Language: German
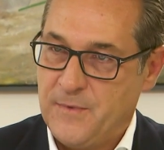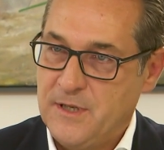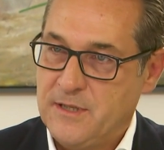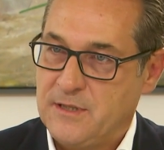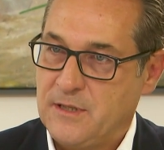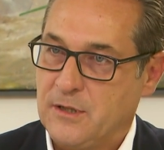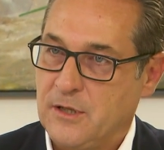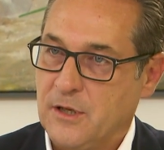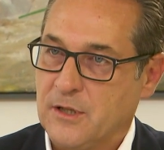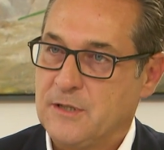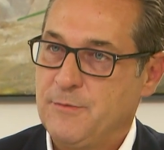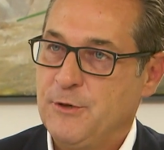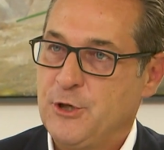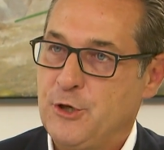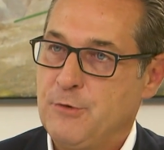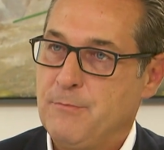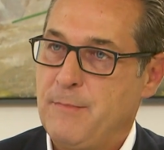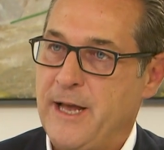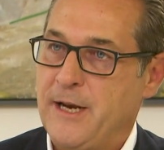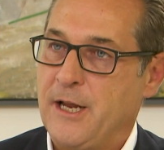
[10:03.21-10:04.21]
ist da
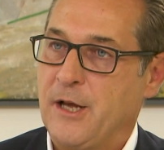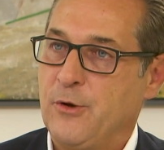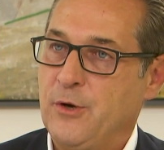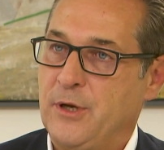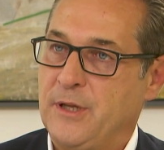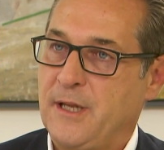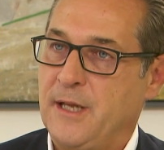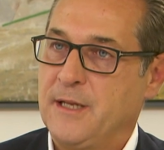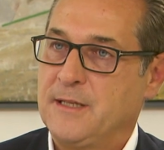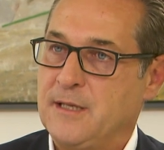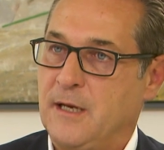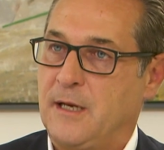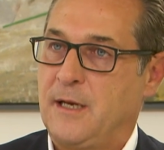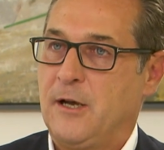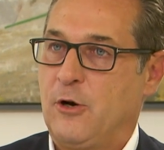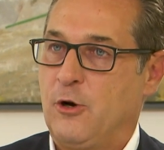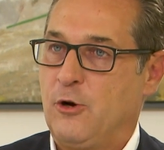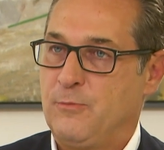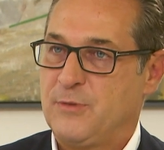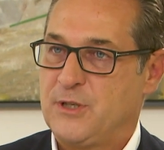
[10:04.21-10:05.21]
zwischen meiner
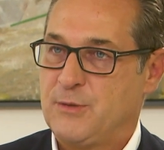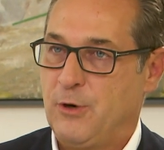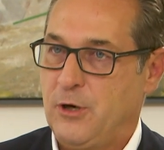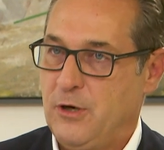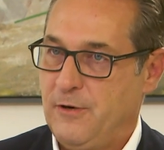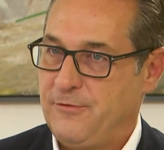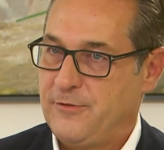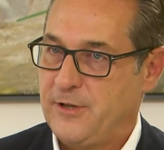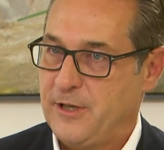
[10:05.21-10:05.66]
Rücktrittserklärung um 12,